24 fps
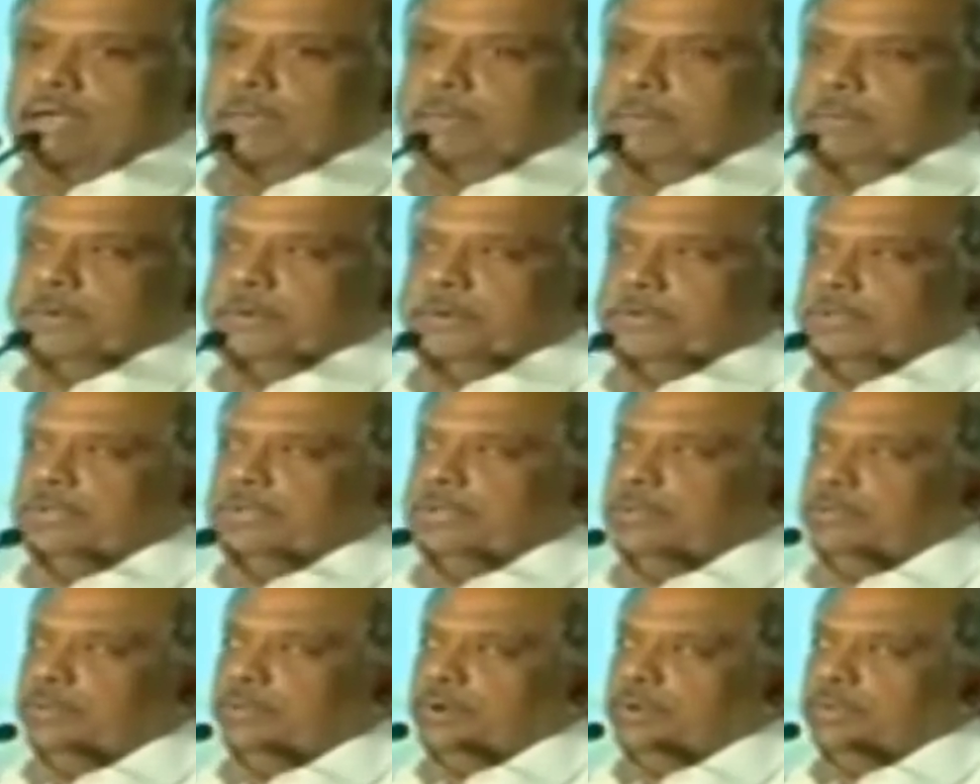
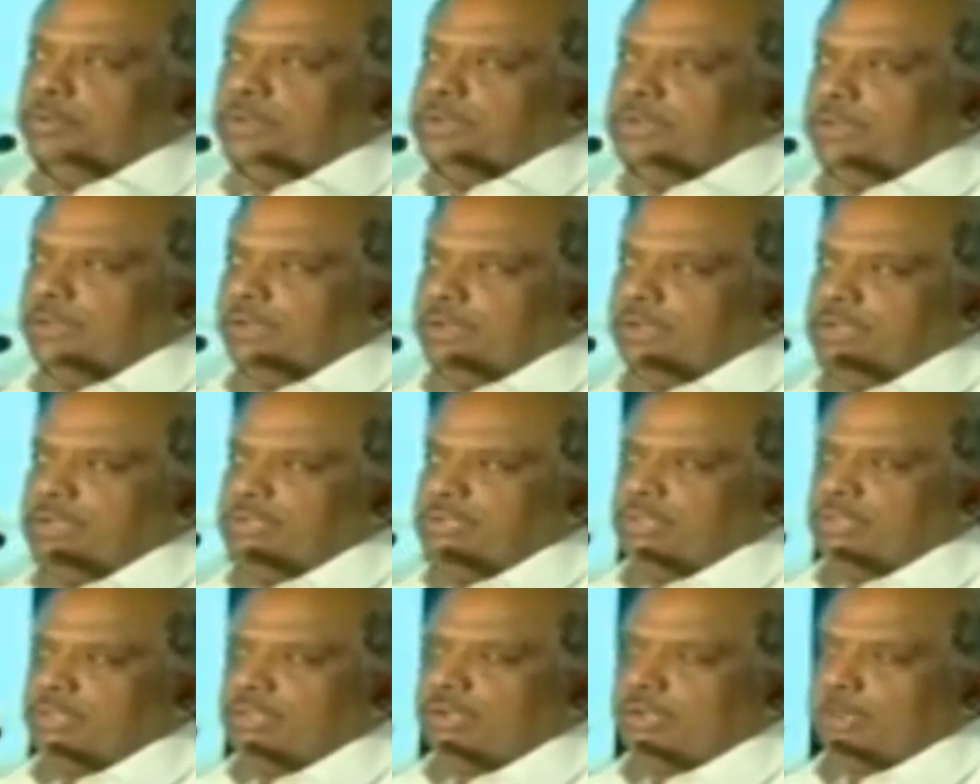எப்பொழுது முழுமதியான
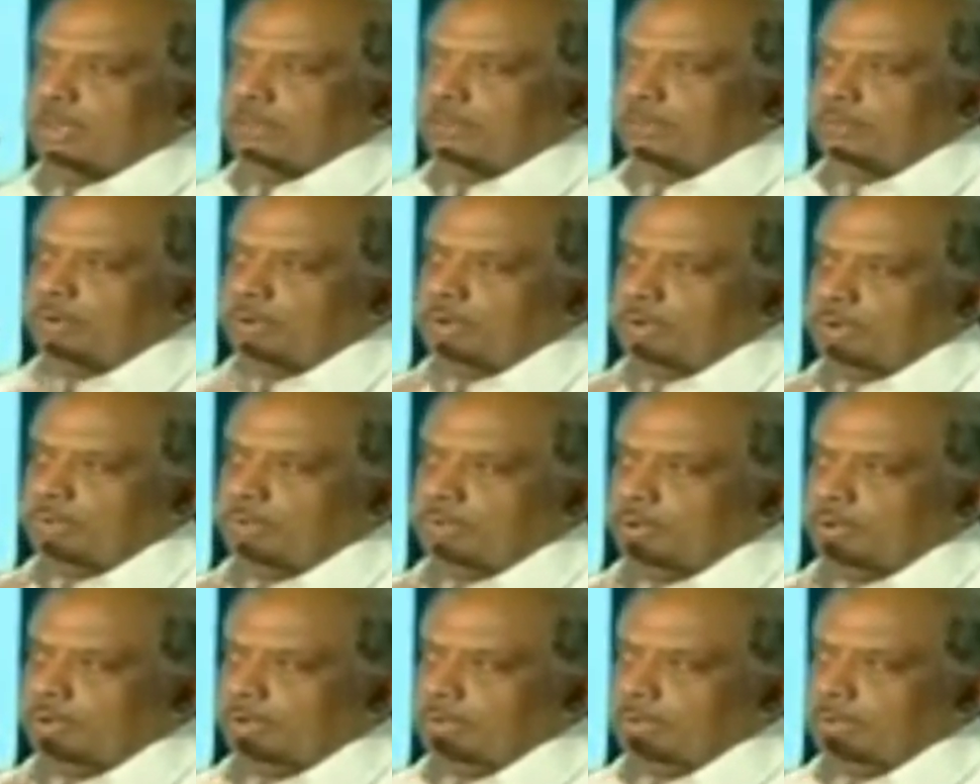சந்திரனை போன்ற
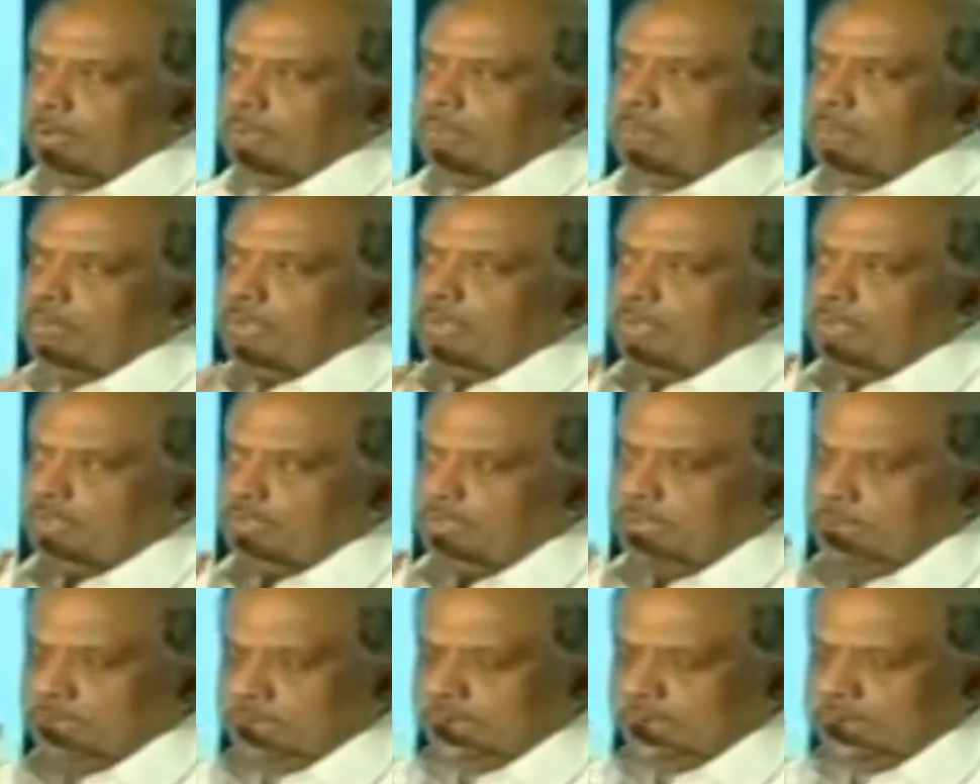ஒரு அமைப்பு
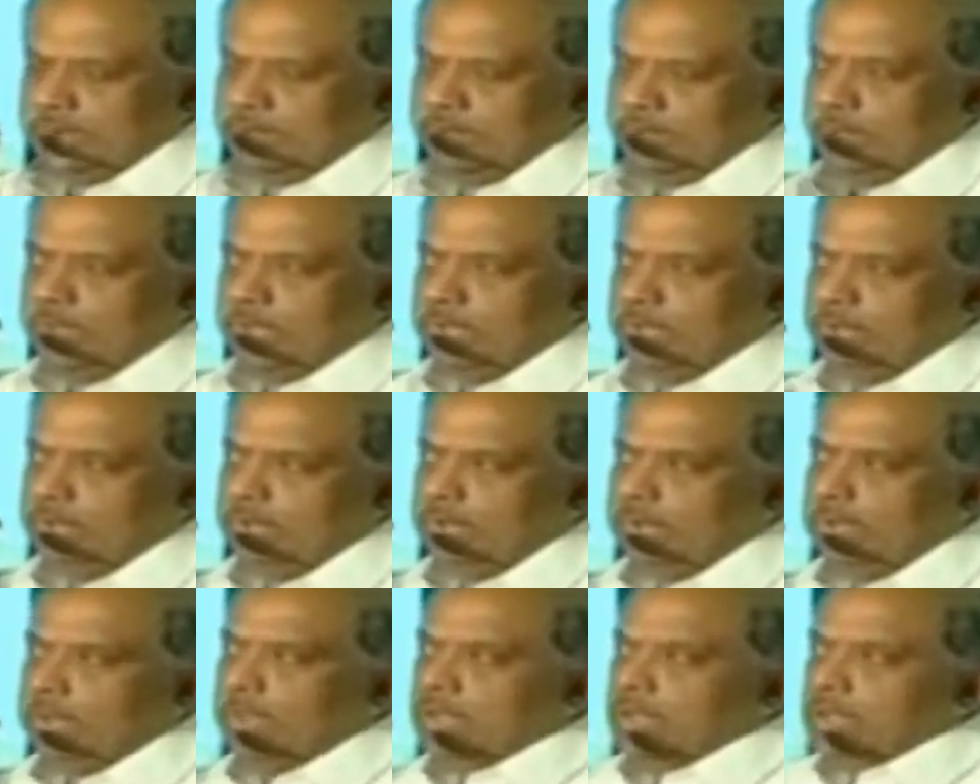இதுதான் எனக்கு வேண்டும்
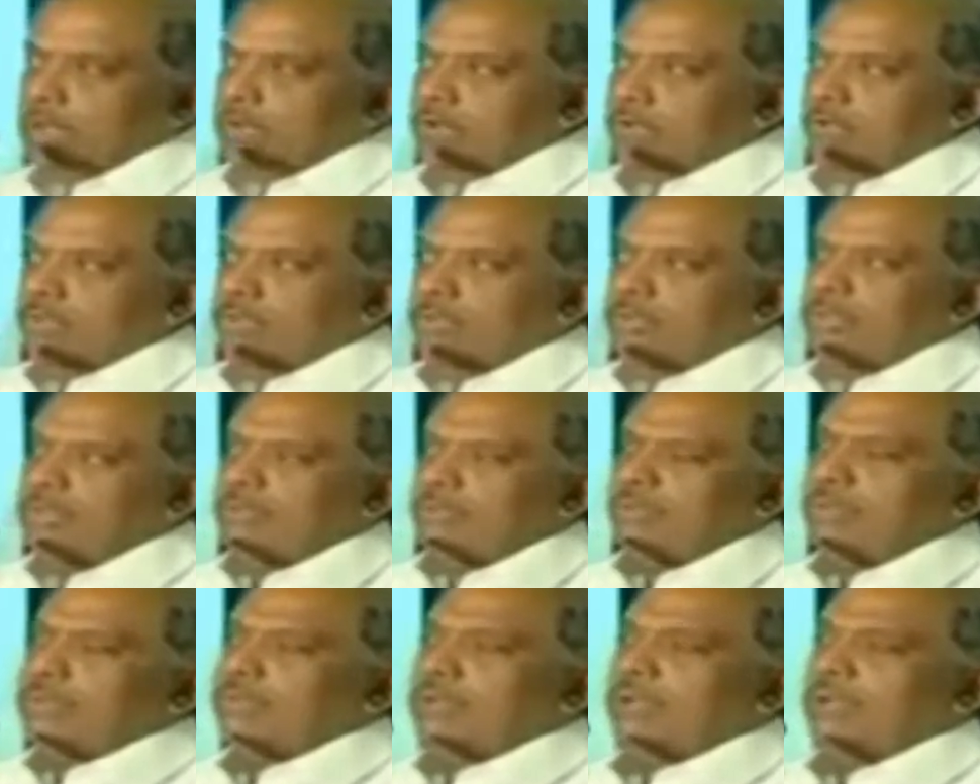என்று
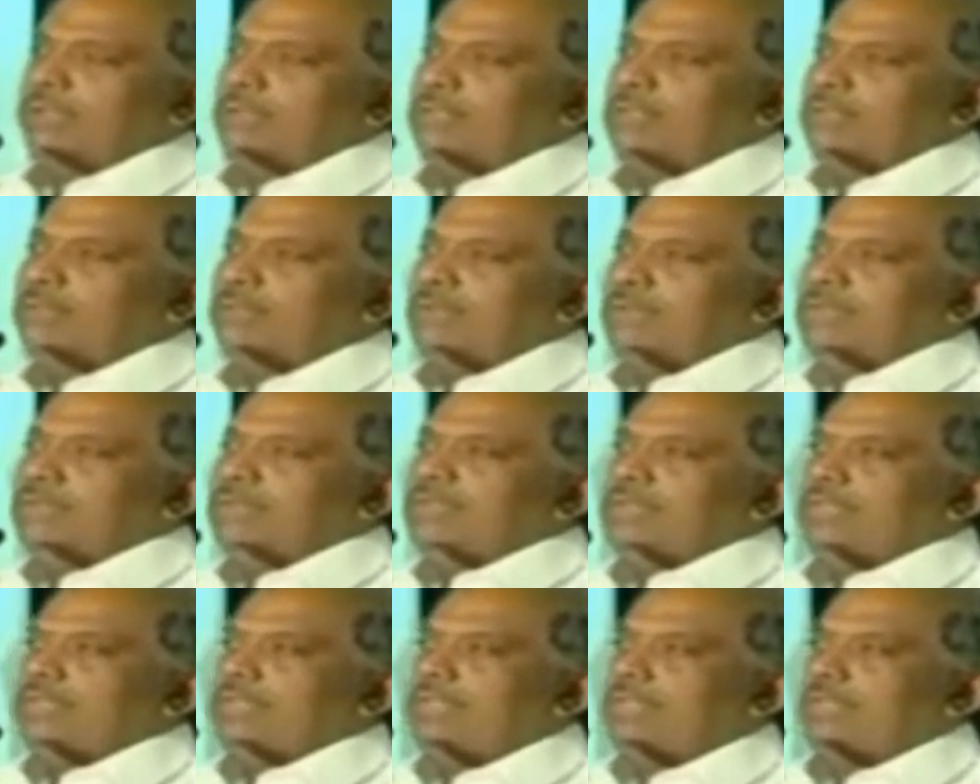கொஞ்சமும் அதன் மீது
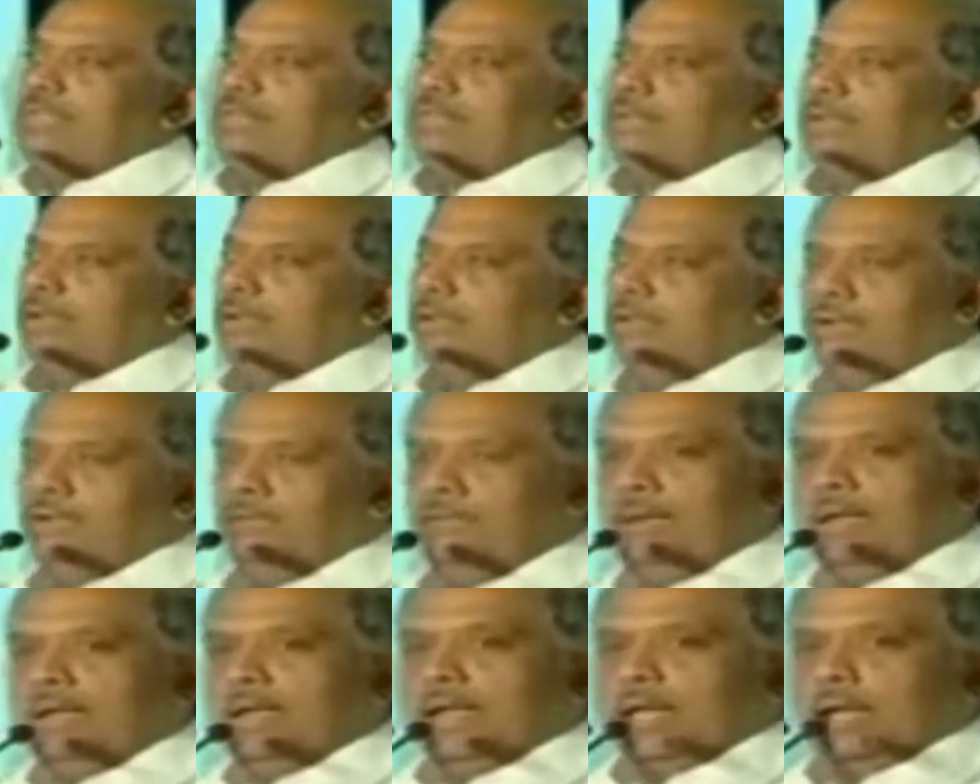சந்தேகம்
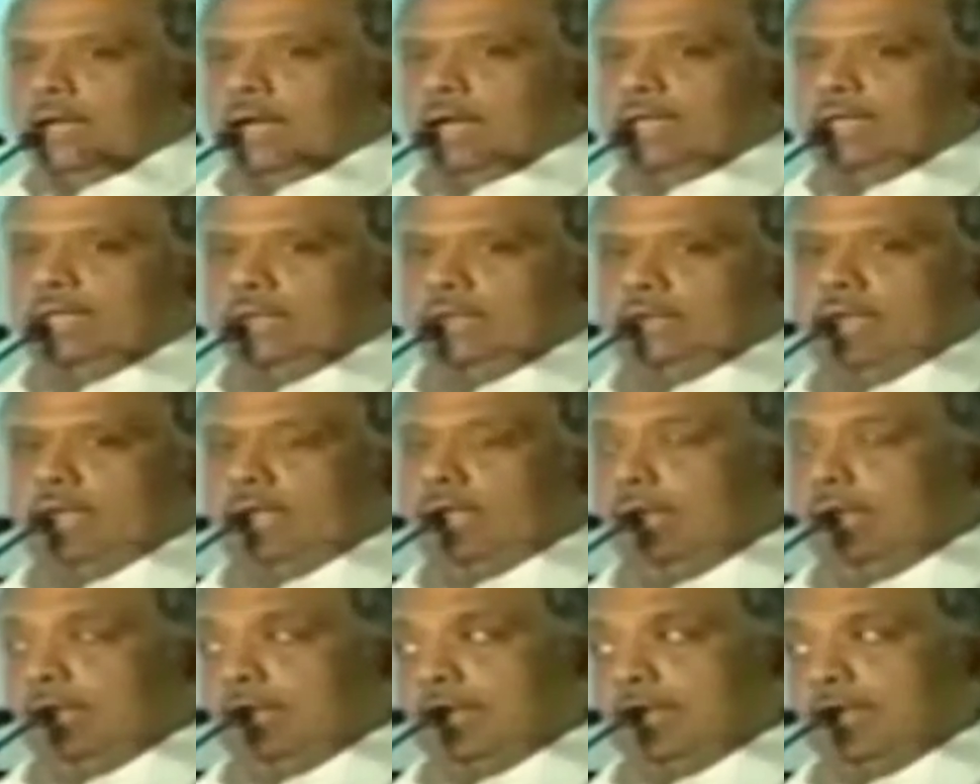இல்லாமல் அதனை
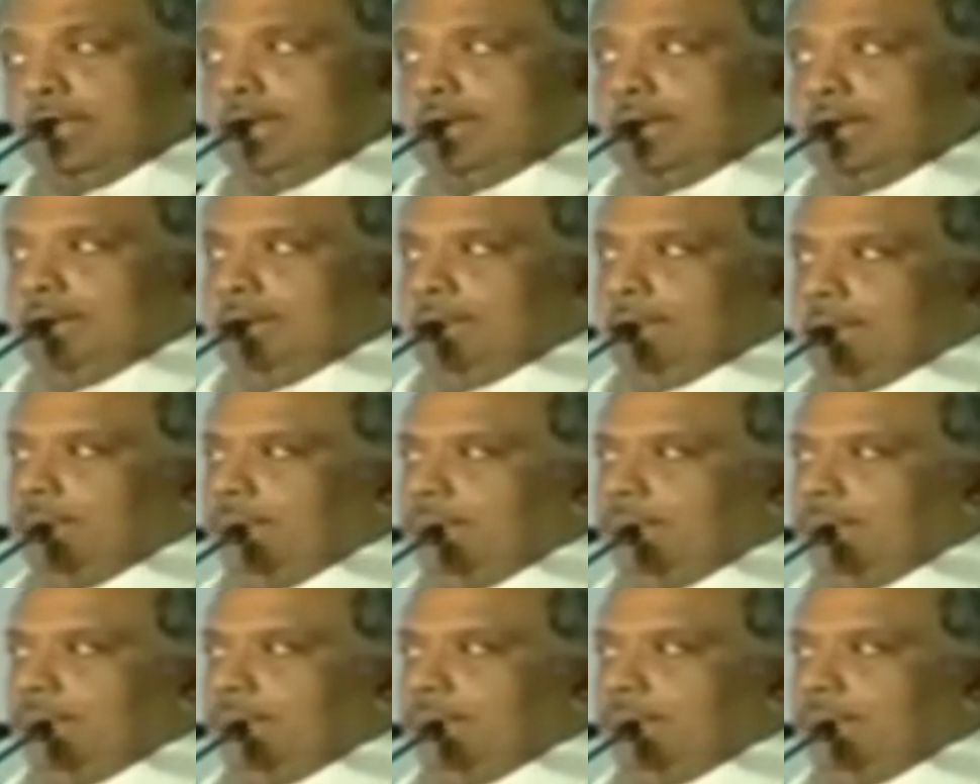நீங்கள்